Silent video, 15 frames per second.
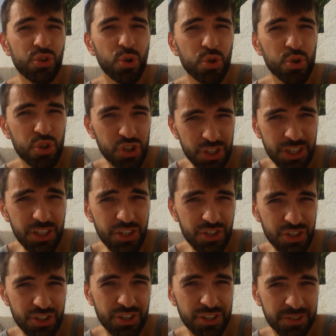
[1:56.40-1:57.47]
to
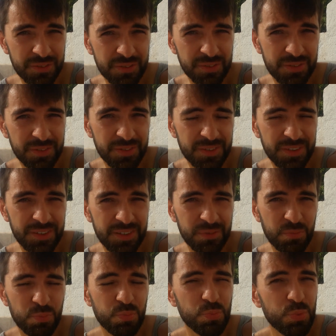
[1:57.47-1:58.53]
szczęście
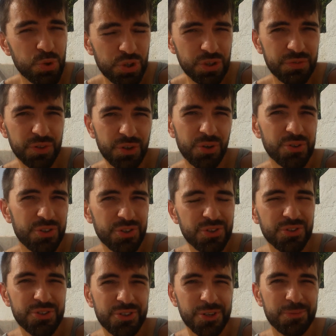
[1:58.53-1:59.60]
musi wychodzić
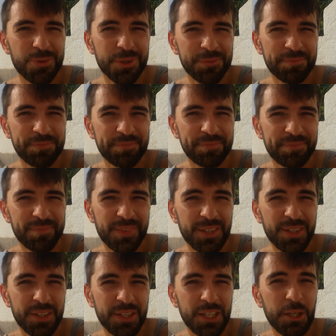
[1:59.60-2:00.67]
od ciebie.
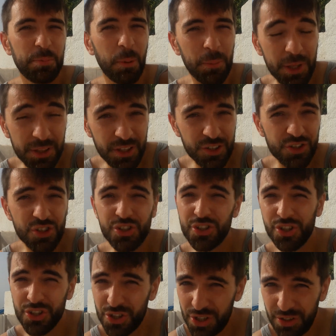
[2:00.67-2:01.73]
I pamiętaj, że
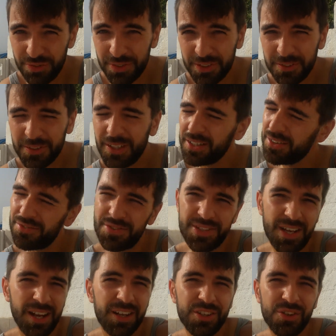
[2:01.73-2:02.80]
szczęśliwy
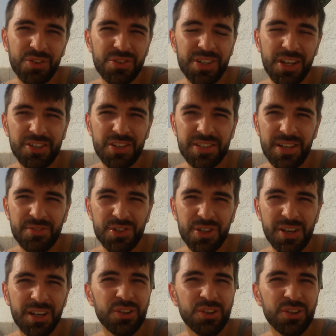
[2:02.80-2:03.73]
wcale nie oznacza zawsze